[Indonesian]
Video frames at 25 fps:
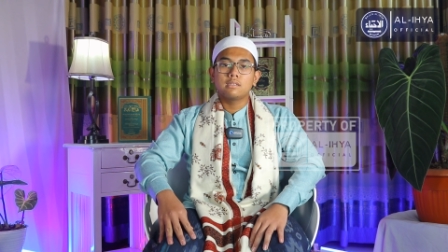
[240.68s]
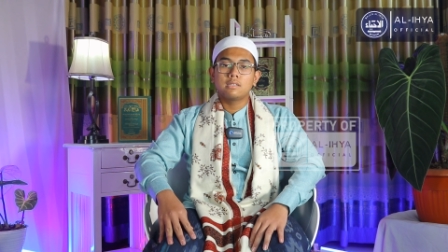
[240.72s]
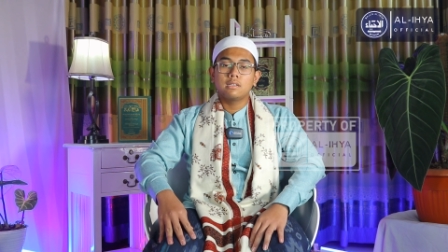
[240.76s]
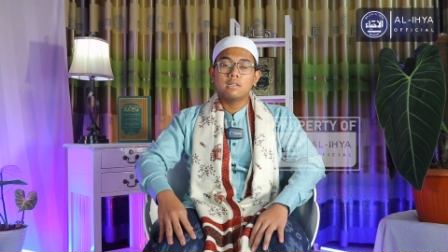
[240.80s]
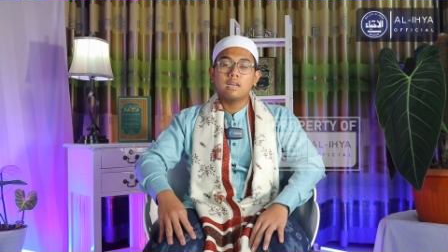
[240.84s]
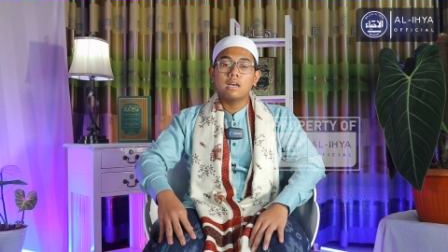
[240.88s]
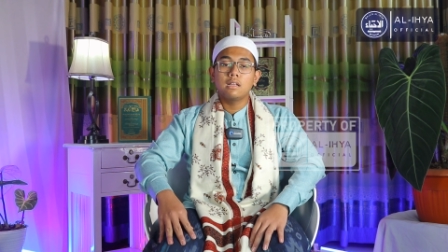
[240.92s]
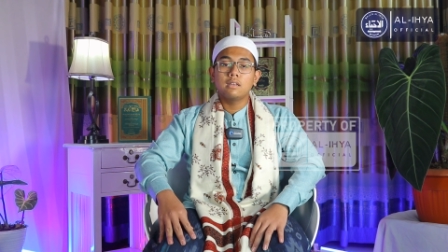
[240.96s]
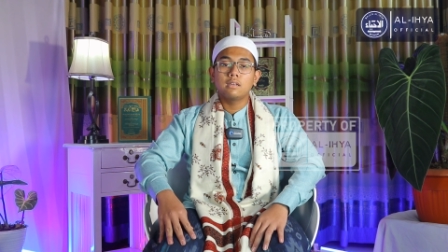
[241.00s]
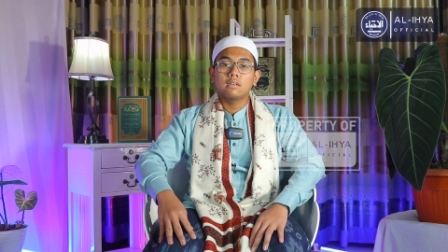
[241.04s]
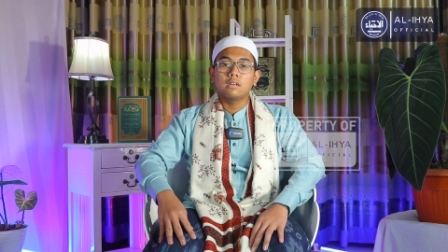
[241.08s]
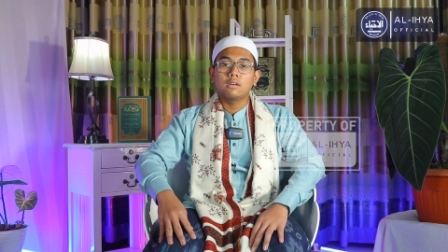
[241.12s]

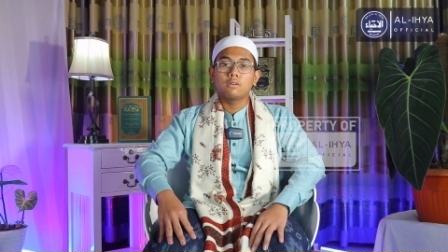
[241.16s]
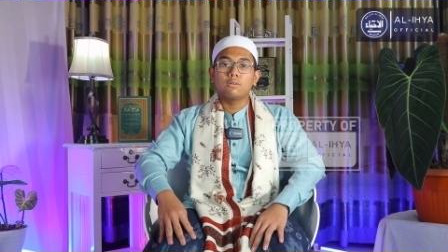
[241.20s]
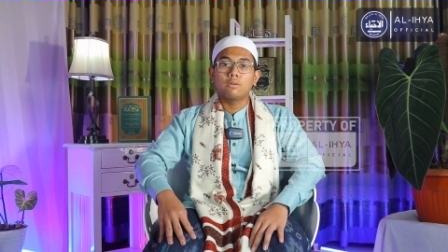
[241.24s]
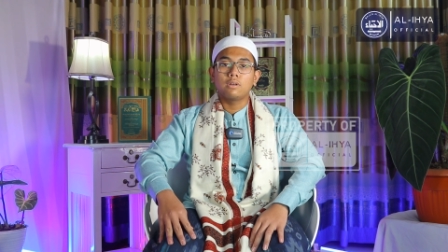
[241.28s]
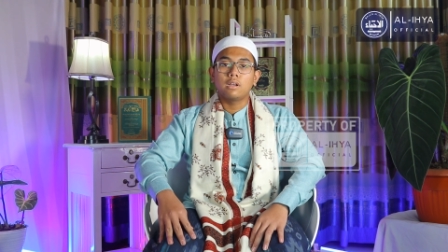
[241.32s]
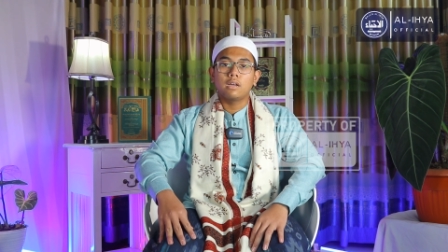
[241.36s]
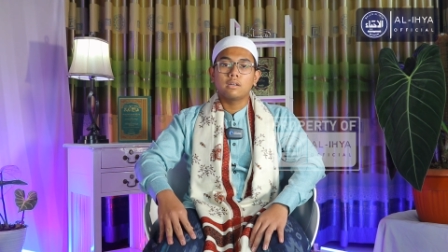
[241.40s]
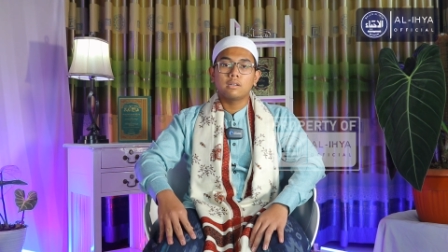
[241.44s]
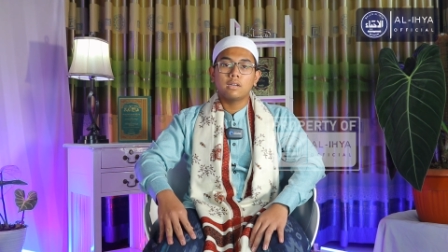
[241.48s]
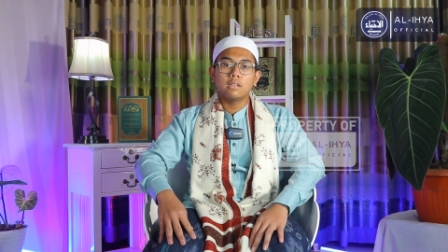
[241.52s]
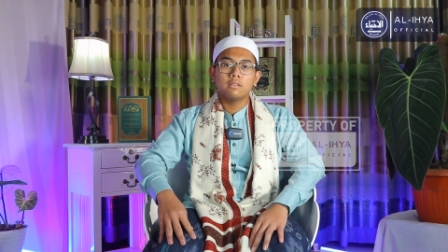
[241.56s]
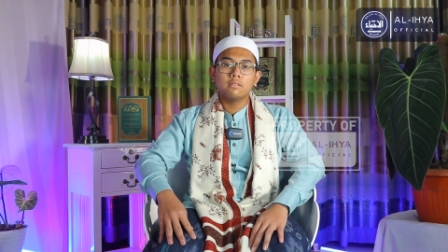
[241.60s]
segala
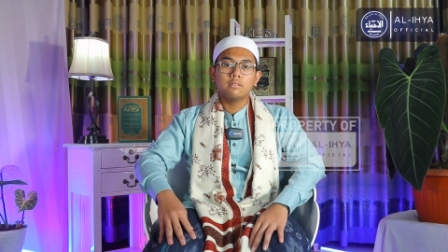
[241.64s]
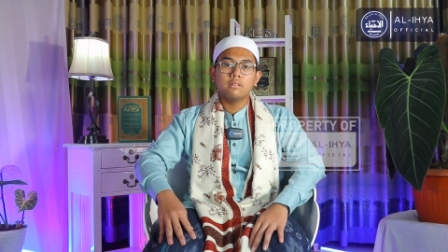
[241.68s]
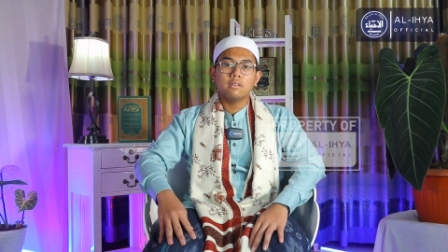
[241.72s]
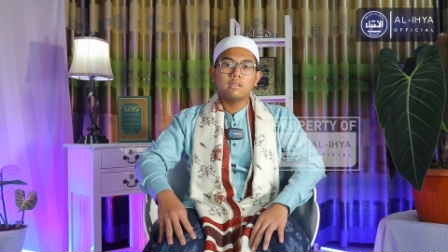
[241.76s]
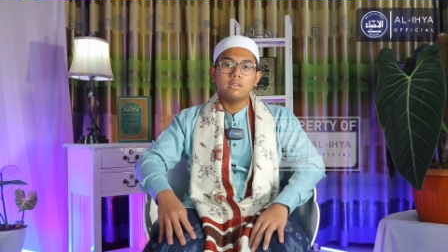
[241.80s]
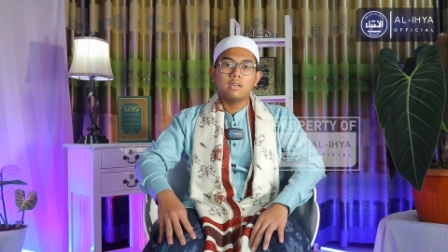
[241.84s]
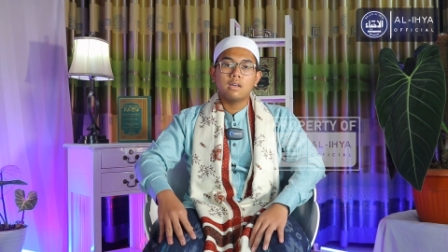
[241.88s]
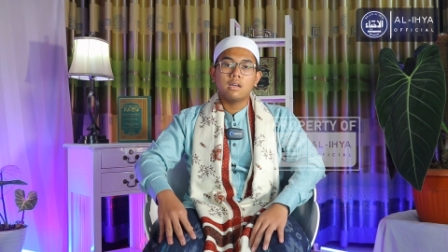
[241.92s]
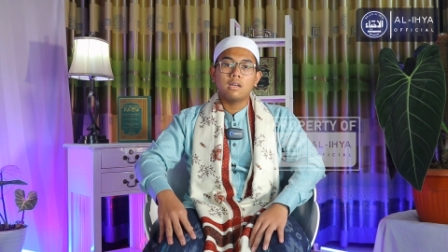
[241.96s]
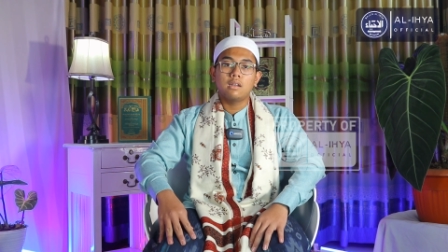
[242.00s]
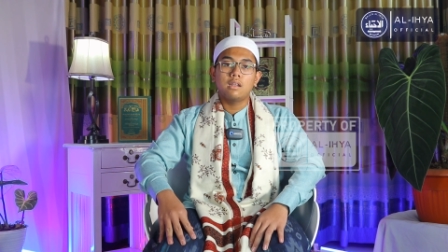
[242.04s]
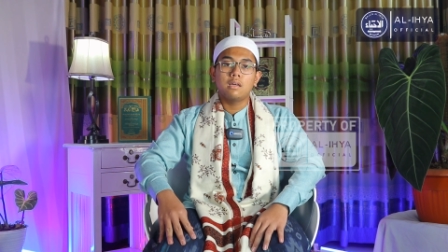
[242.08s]
kekurangan
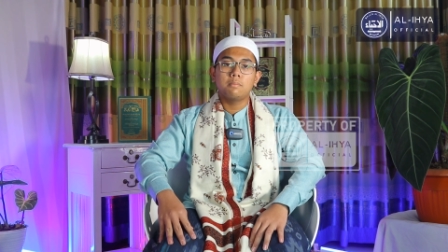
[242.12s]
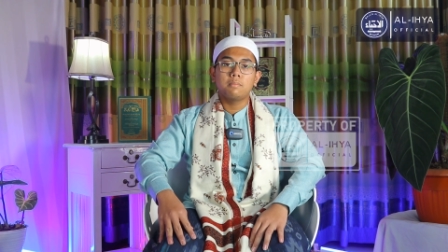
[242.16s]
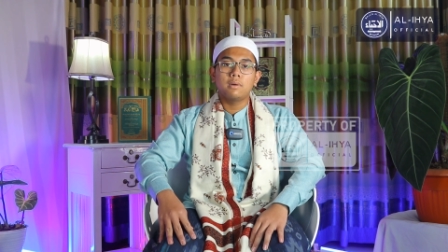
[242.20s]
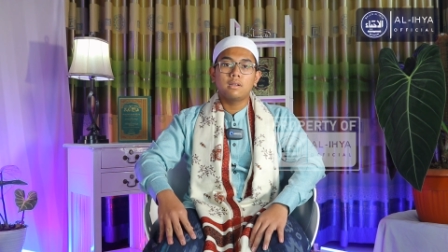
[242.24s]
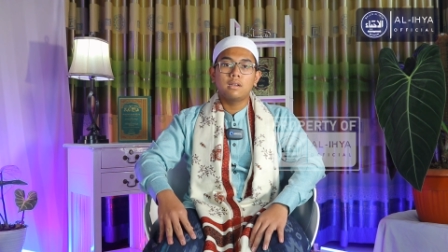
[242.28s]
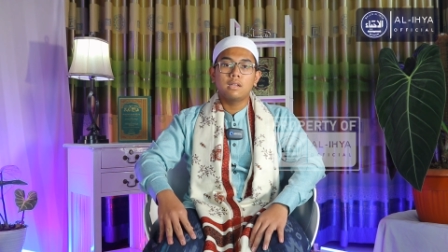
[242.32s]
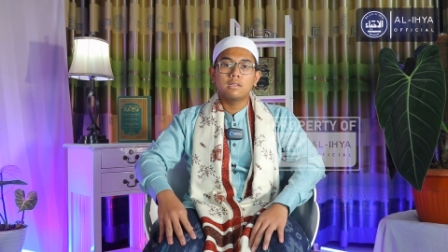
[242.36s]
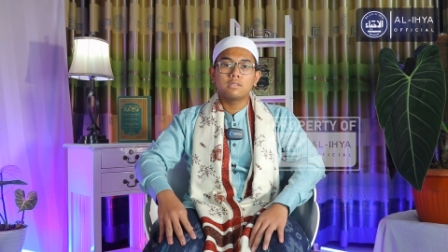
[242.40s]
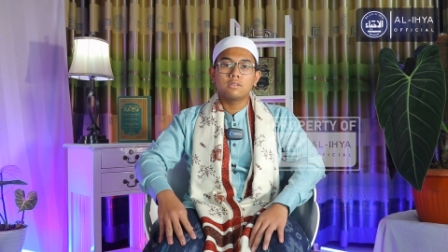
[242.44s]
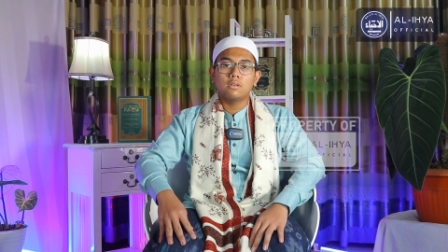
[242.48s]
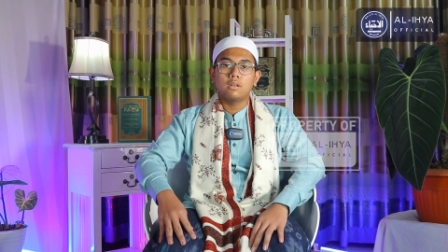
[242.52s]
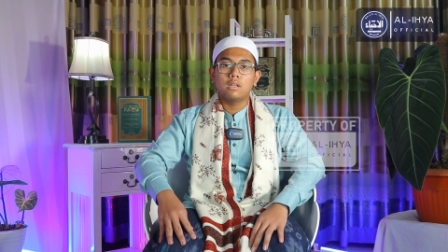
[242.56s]
yang ada
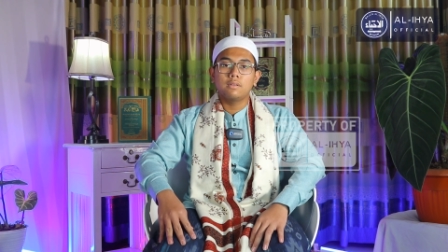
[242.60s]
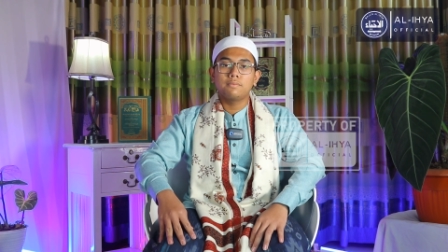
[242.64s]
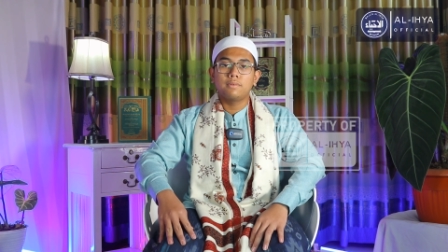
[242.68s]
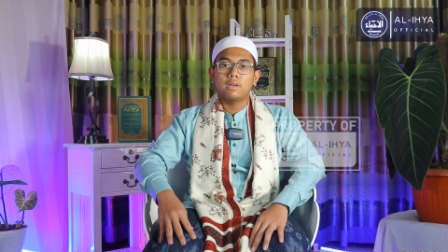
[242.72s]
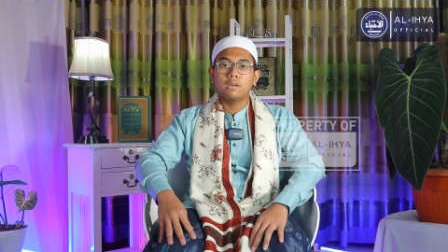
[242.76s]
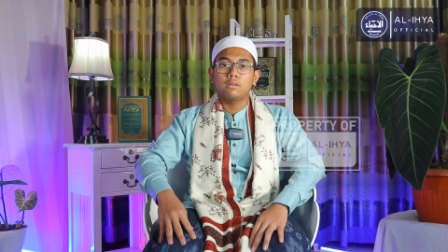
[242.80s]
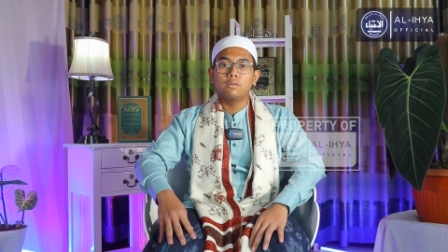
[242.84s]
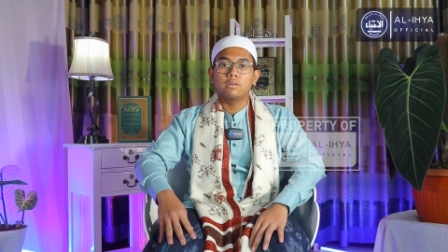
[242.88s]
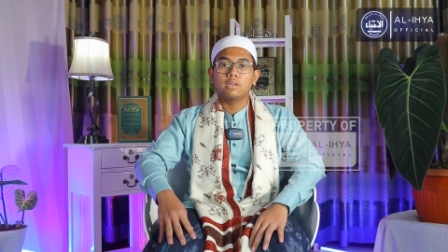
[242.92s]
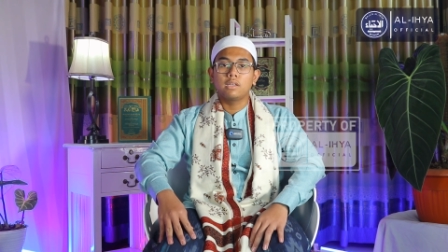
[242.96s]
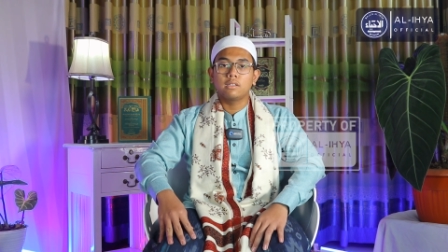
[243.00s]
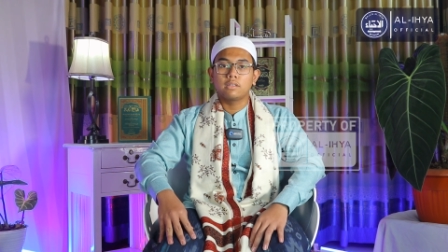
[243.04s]
pada sholat
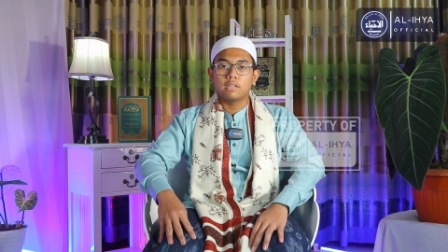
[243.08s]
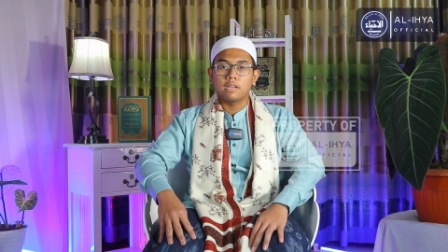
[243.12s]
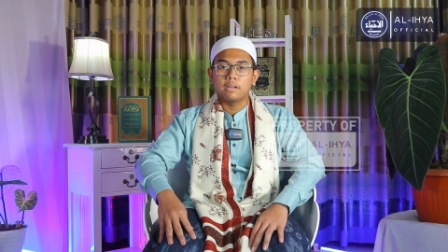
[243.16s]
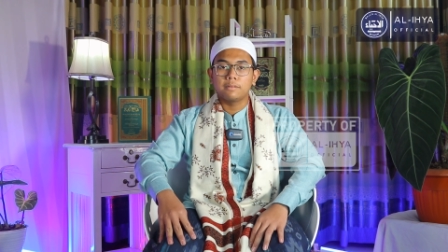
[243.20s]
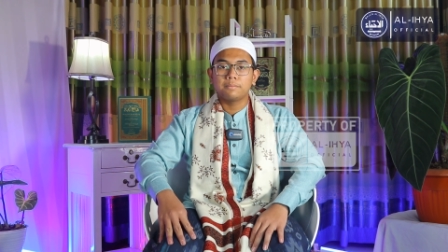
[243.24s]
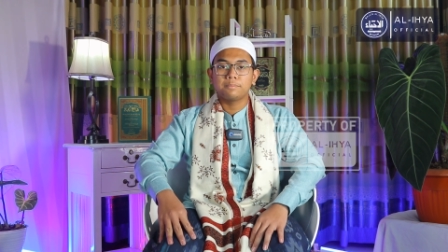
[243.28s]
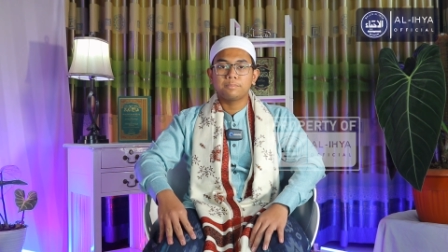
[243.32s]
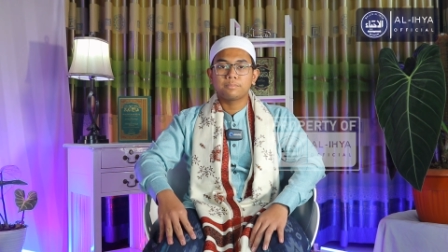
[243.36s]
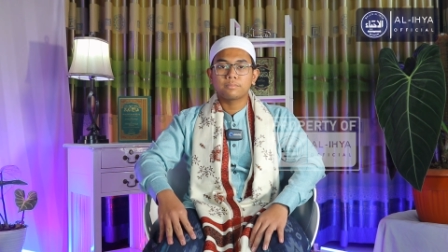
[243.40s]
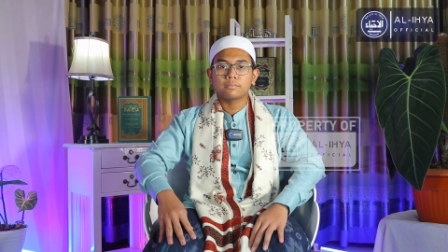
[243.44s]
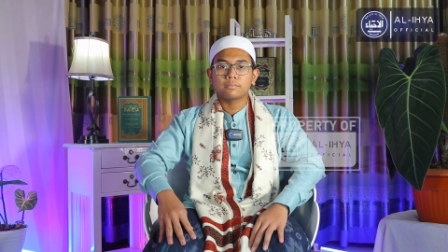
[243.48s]
fardu kita.